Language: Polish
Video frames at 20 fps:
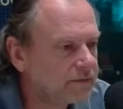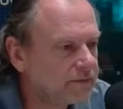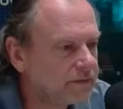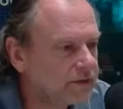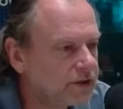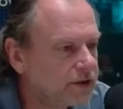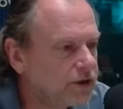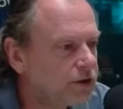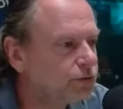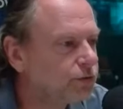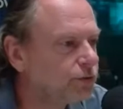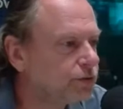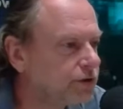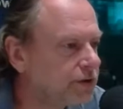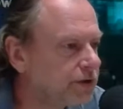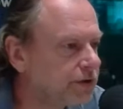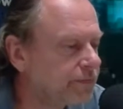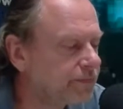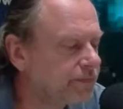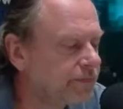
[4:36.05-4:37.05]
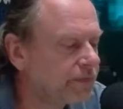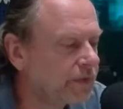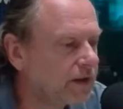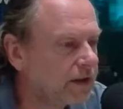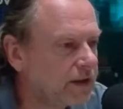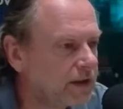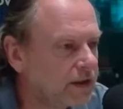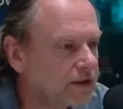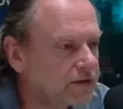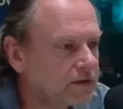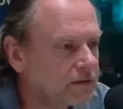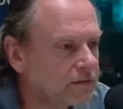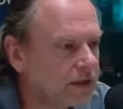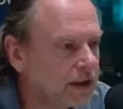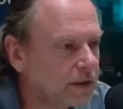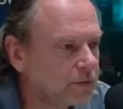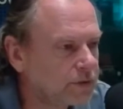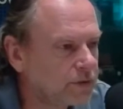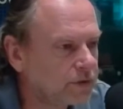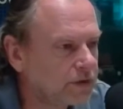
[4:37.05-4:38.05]
ci, którzy mm, jeżdżą na
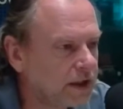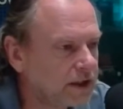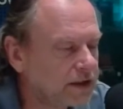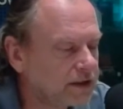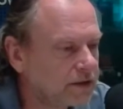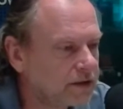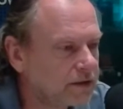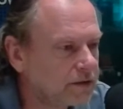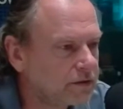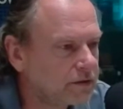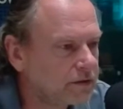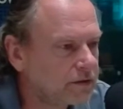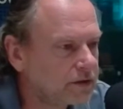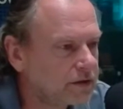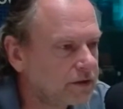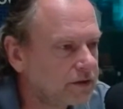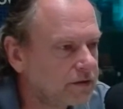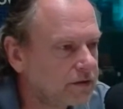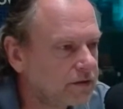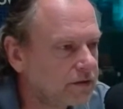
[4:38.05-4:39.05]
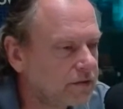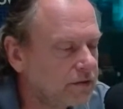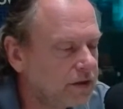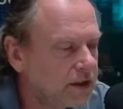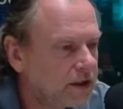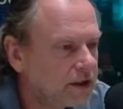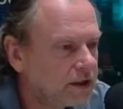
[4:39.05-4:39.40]
autogazie, no troszkę są,